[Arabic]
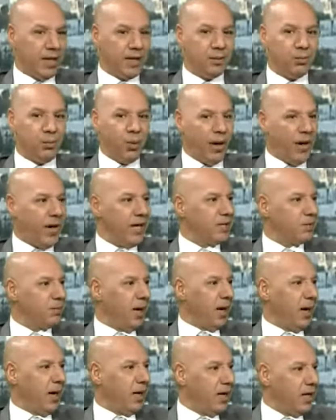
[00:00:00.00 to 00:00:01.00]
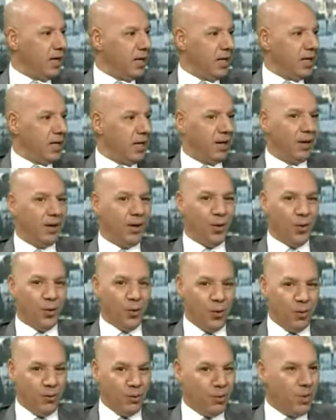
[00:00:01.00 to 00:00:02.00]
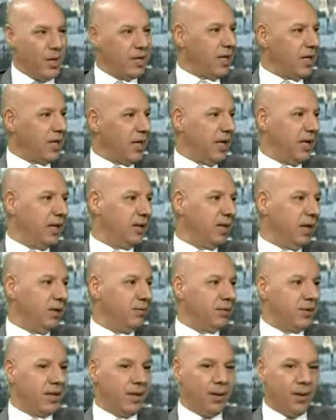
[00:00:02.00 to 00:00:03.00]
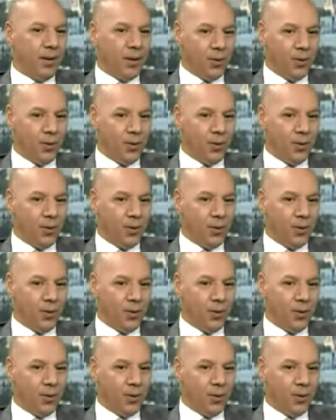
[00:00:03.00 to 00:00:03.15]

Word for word: يعني طالبه من رئيس الحكومه باش يفسر تصرفاته